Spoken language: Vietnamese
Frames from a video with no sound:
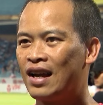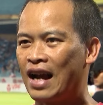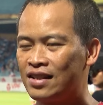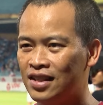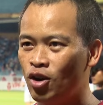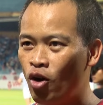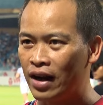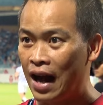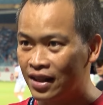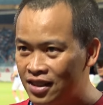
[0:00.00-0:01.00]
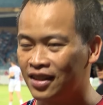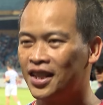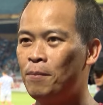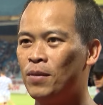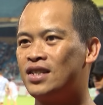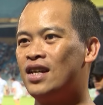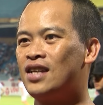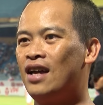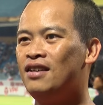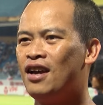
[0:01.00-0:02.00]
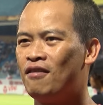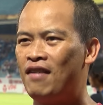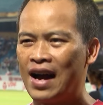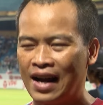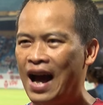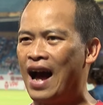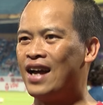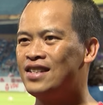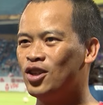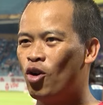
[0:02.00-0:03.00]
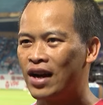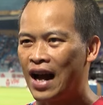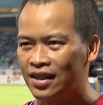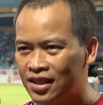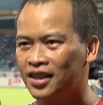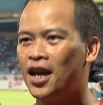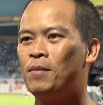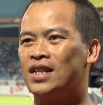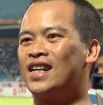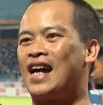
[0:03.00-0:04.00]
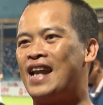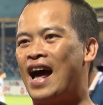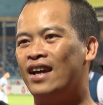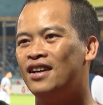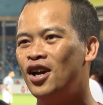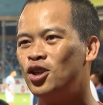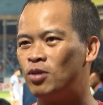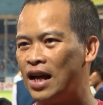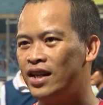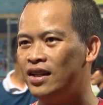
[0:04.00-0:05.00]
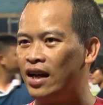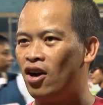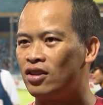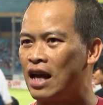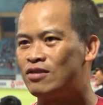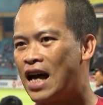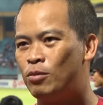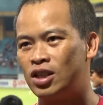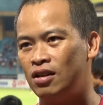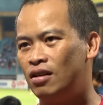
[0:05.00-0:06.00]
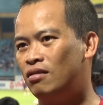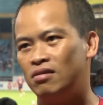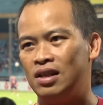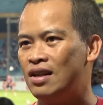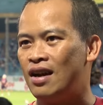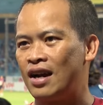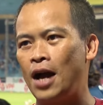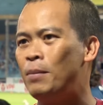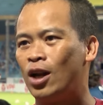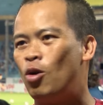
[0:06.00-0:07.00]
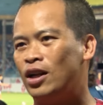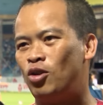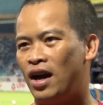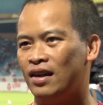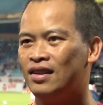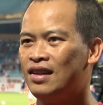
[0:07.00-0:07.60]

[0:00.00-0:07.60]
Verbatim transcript: Cái sự đối kháng trực tiếp ở trên sân và cả cái sự đối kháng trực tiếp ở trên khán đài. Chúng ta nhìn thấy họ tạo ra một sự khác biệt hoàn toàn.